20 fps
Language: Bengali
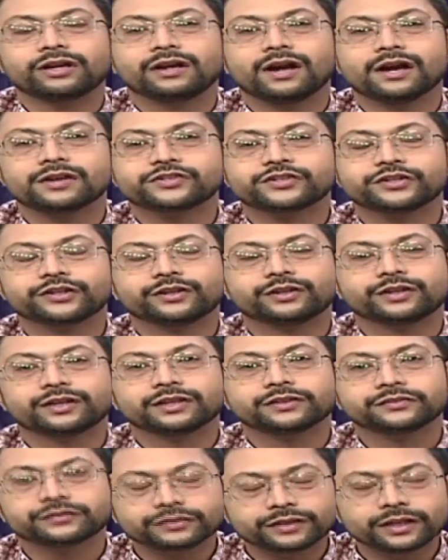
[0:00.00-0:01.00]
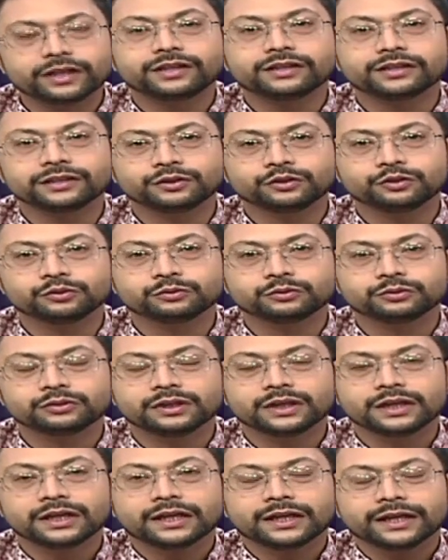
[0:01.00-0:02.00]
রাশির ক্ষেত্রেই কিন্তু
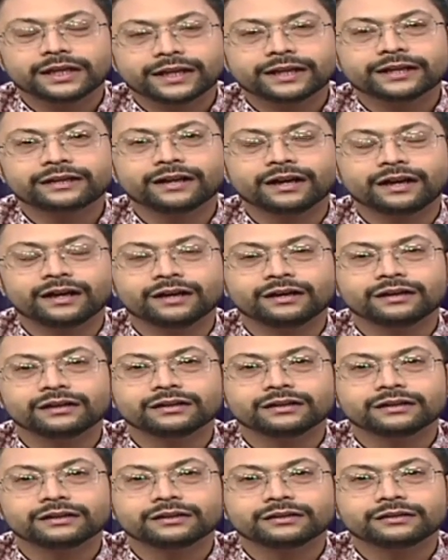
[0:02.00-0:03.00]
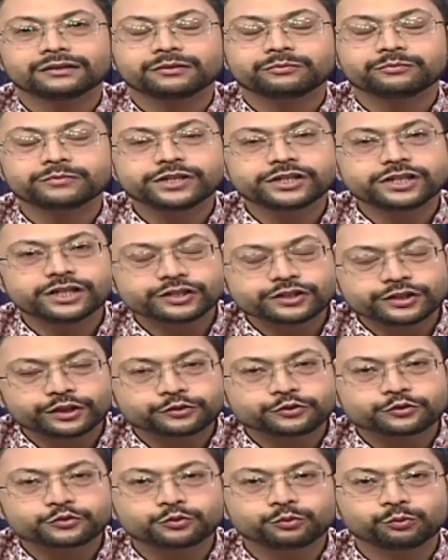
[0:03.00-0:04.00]
এটা বিশেষ
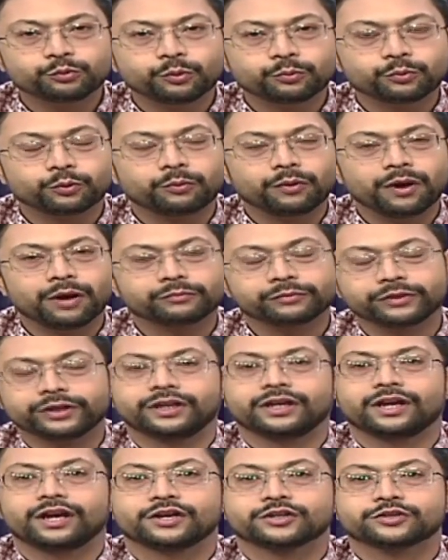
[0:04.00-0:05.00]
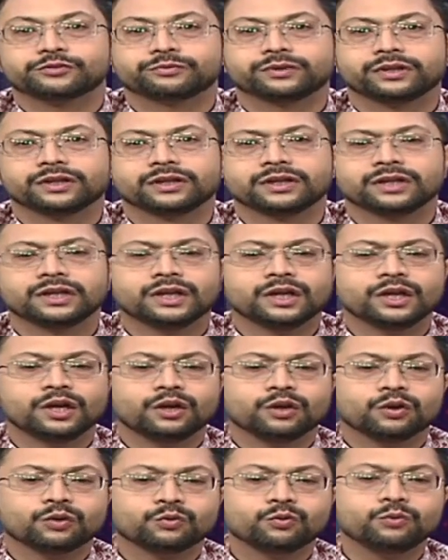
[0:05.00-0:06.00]
কিছু শুভ প্রভাব নিয়ে আসবে
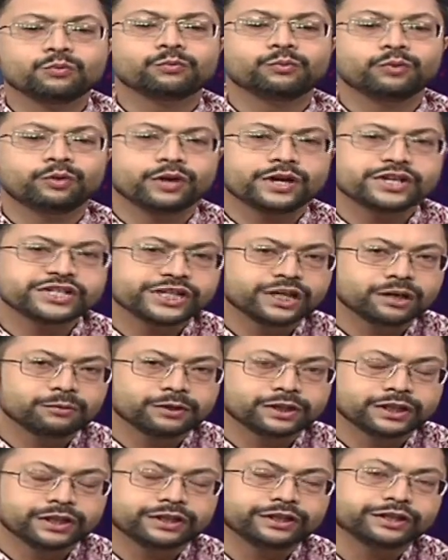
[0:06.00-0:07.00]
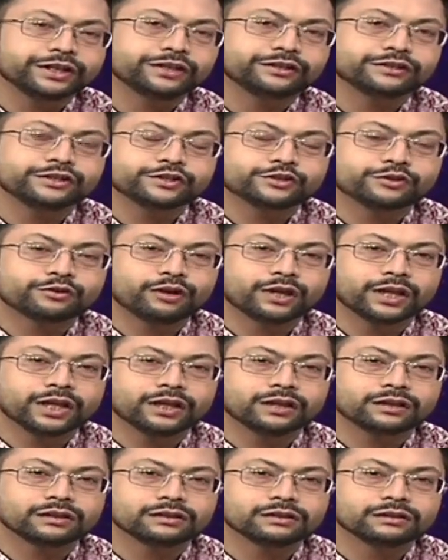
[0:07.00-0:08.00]
কুম্ভ রাশি আমাদের নির্দেশ করে
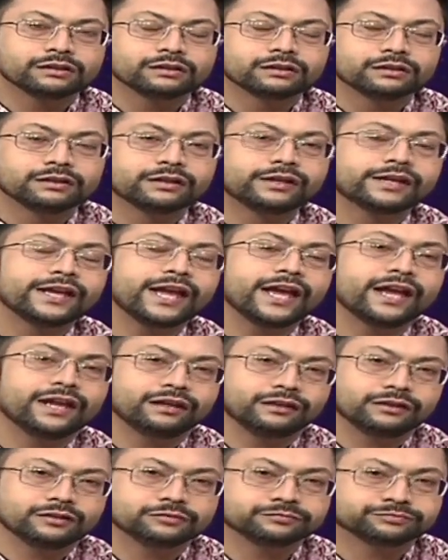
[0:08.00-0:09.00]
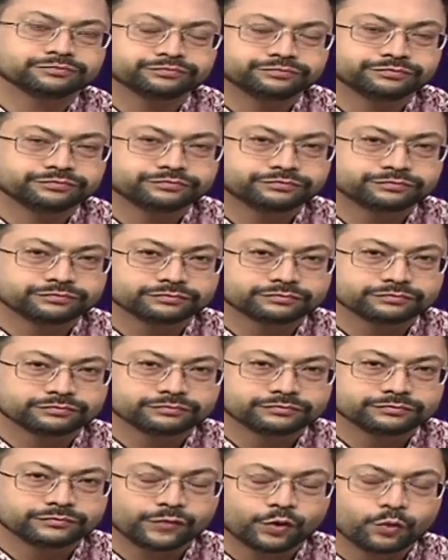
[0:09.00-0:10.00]
জ্ঞান
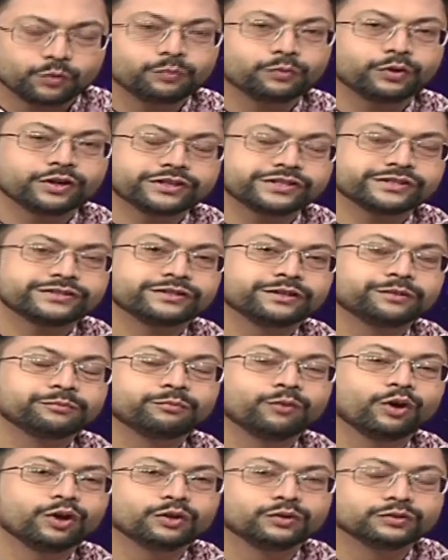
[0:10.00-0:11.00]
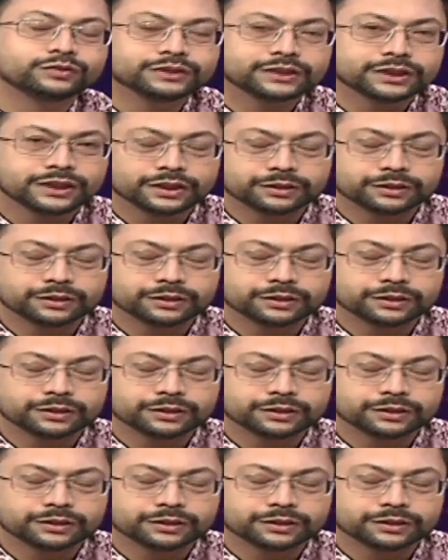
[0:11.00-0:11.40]
কুম্ভ রাশির সিম্বল হচ্ছে